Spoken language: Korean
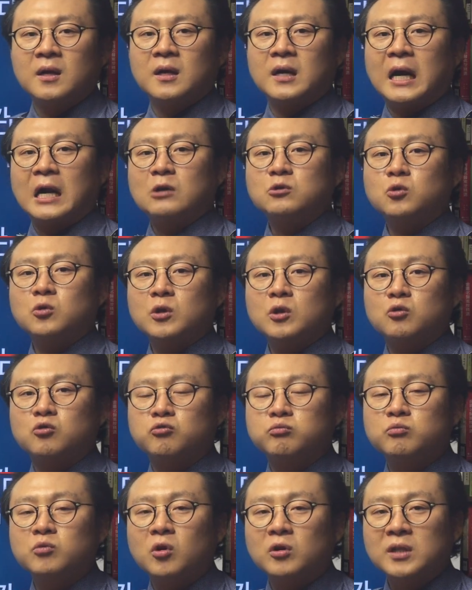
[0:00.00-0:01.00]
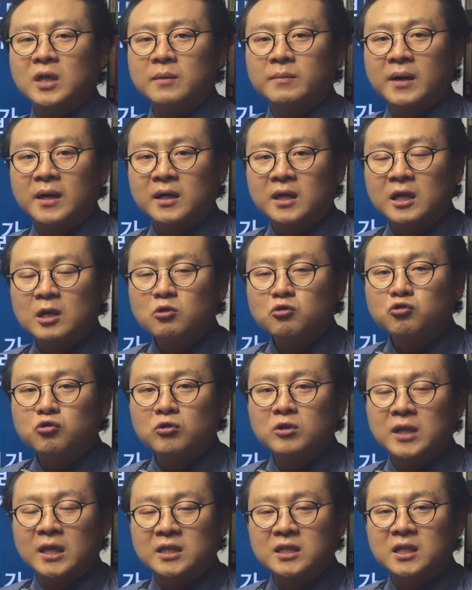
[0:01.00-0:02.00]
하루 종일 굶거나 막
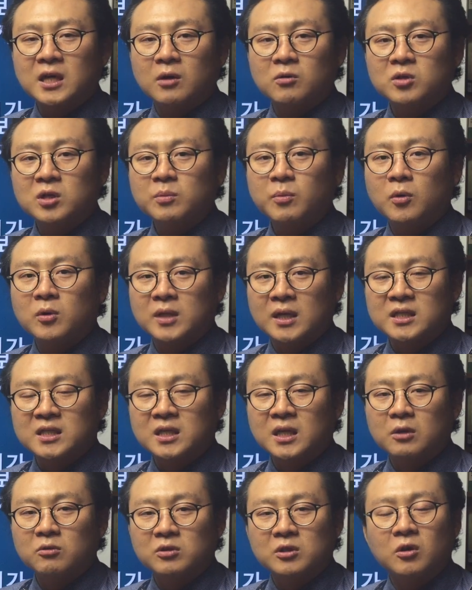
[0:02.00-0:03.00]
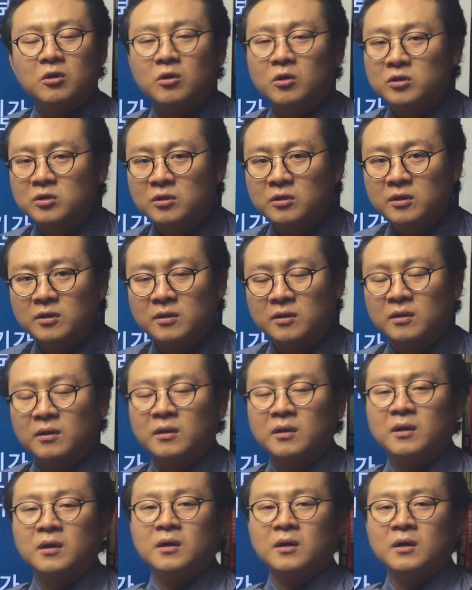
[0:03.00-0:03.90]
일주일 단식하고 십오 일 단식하고 이런 것은